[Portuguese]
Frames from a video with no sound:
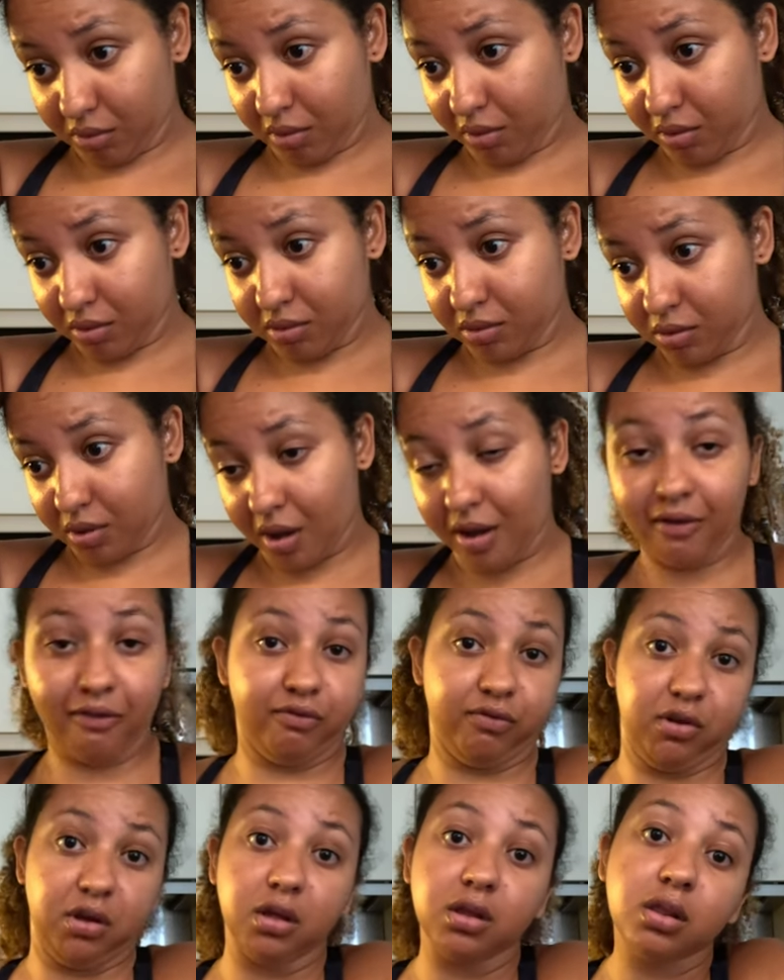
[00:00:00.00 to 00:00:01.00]
eh, é
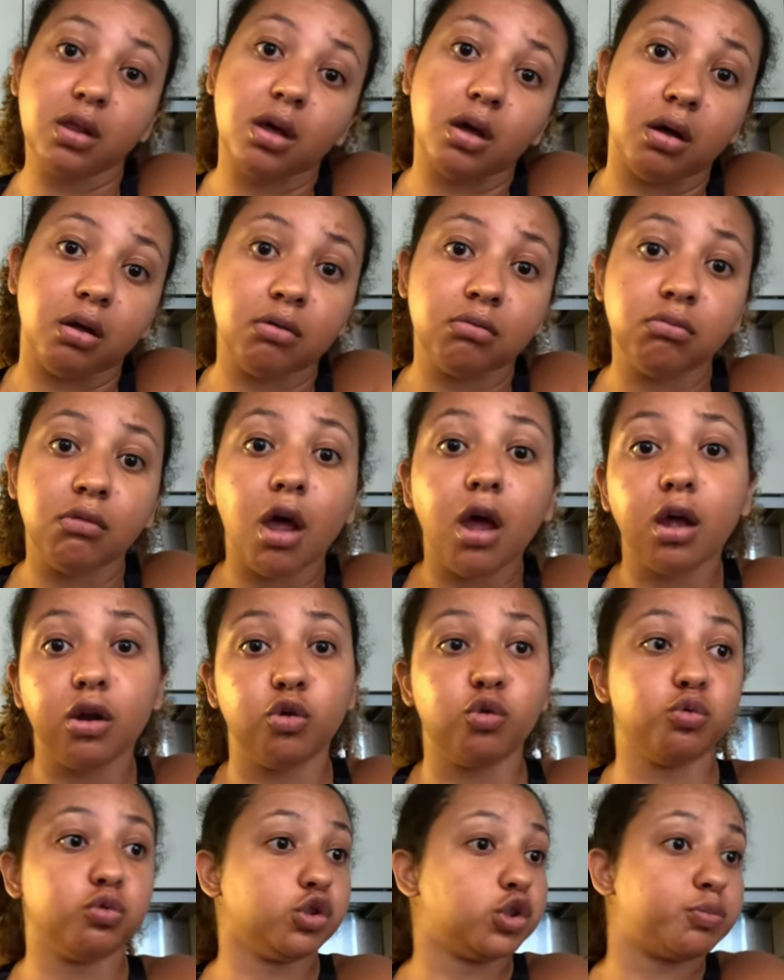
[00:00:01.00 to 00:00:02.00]
vida, né?
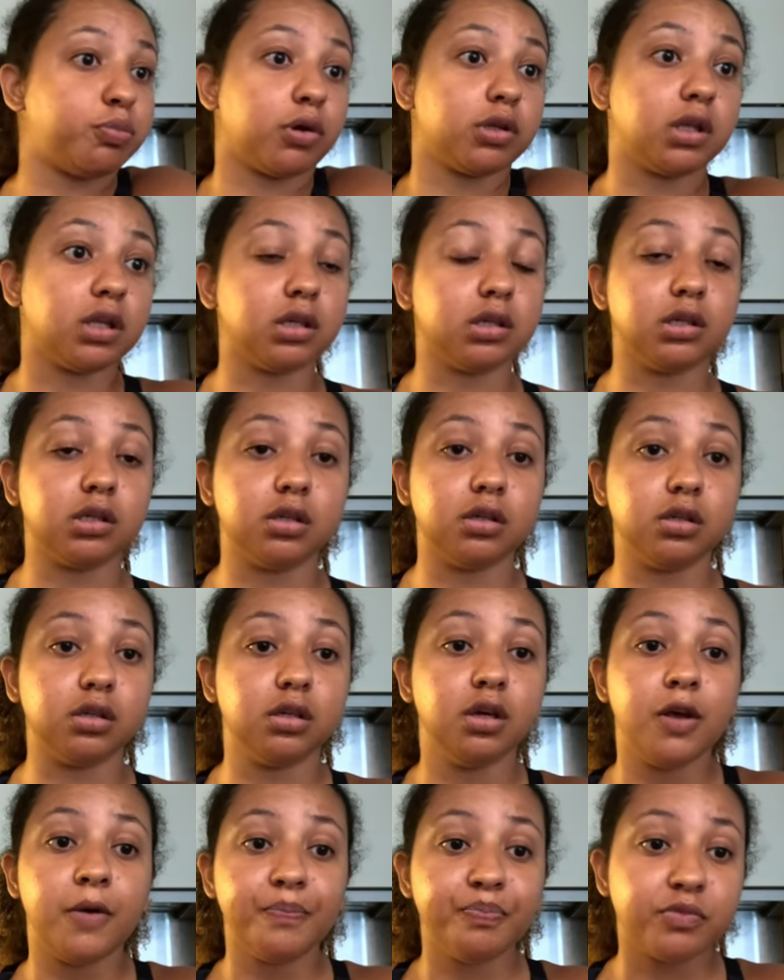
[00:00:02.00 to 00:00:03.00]
não se pode
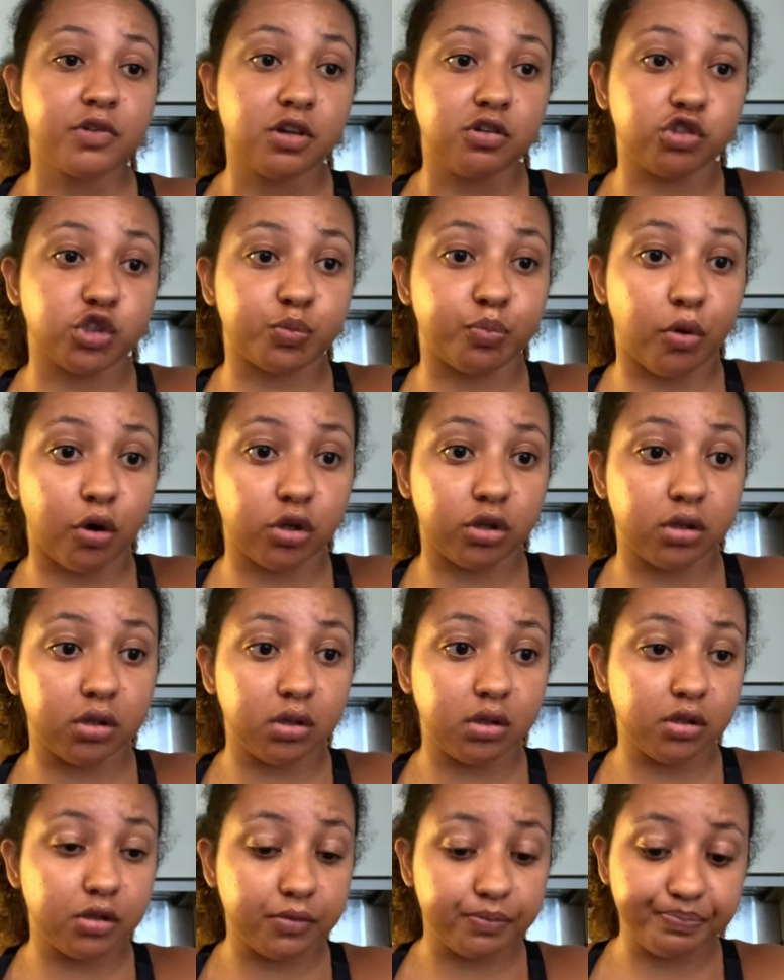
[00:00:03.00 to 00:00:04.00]
não se pode
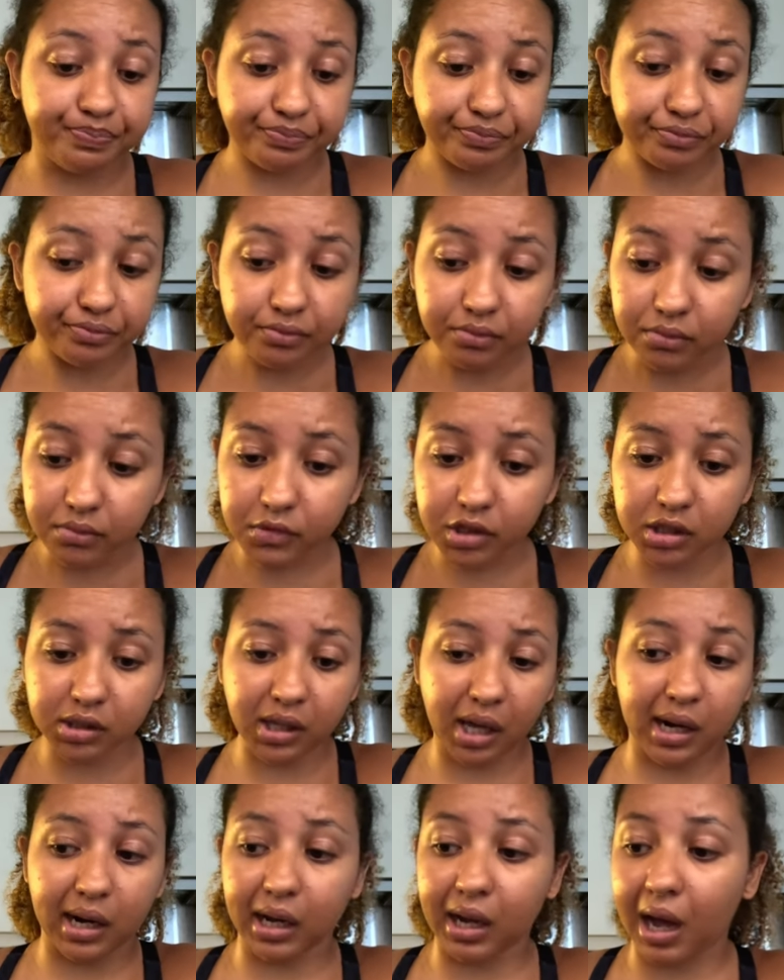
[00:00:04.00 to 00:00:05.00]
hum,
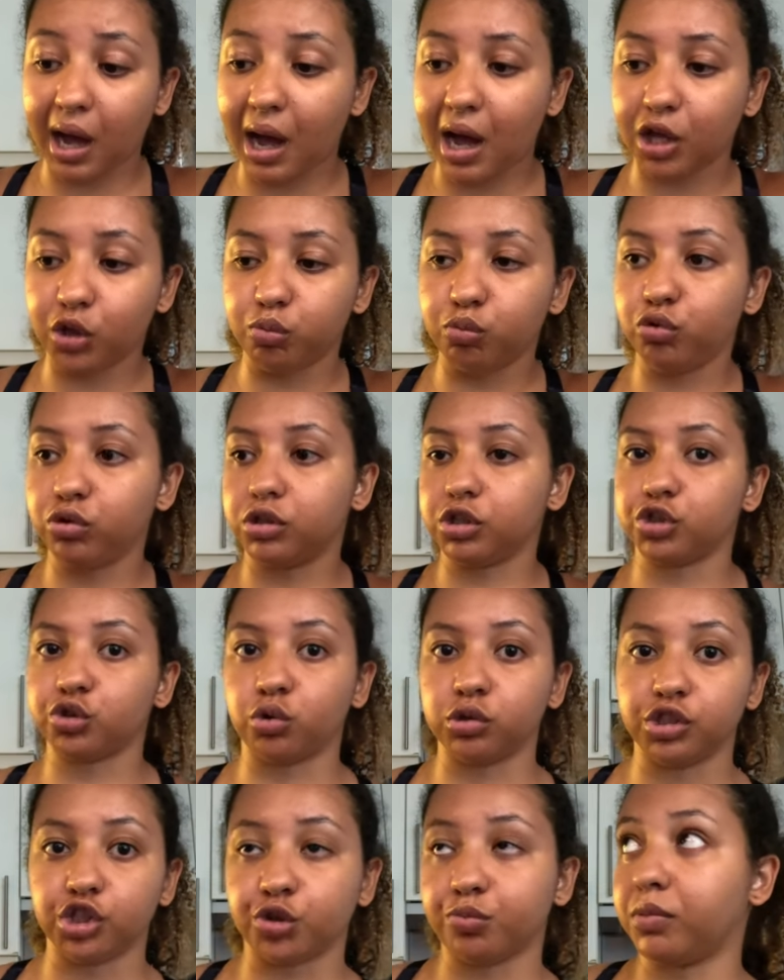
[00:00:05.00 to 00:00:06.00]
estar agarrado muitas
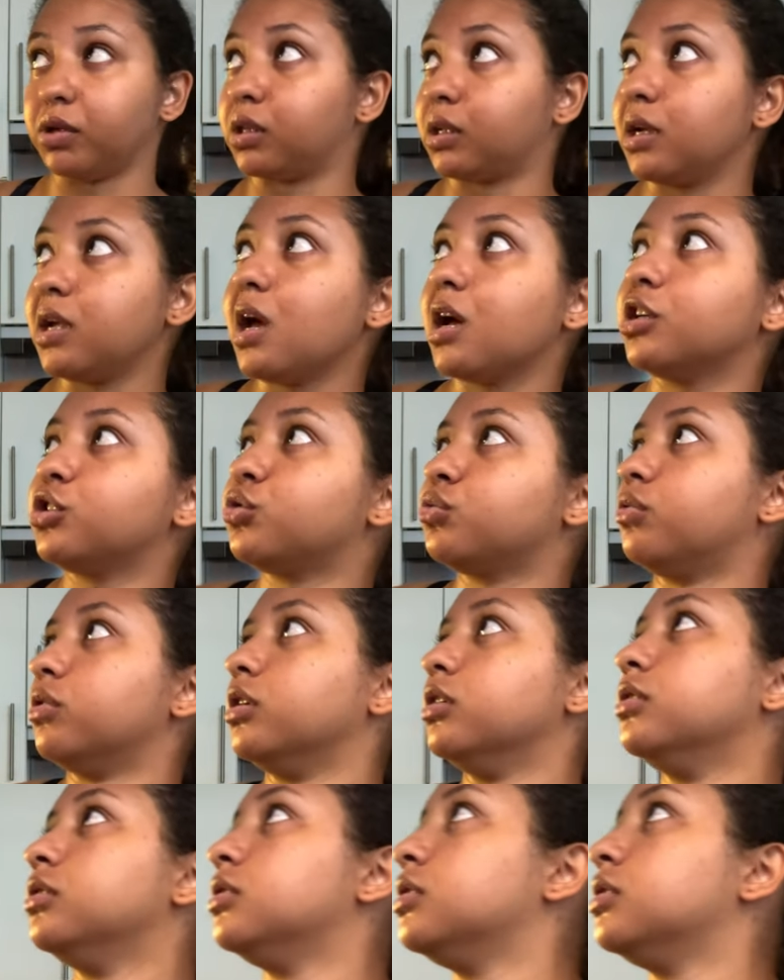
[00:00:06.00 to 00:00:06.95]
coisas materiais, não é?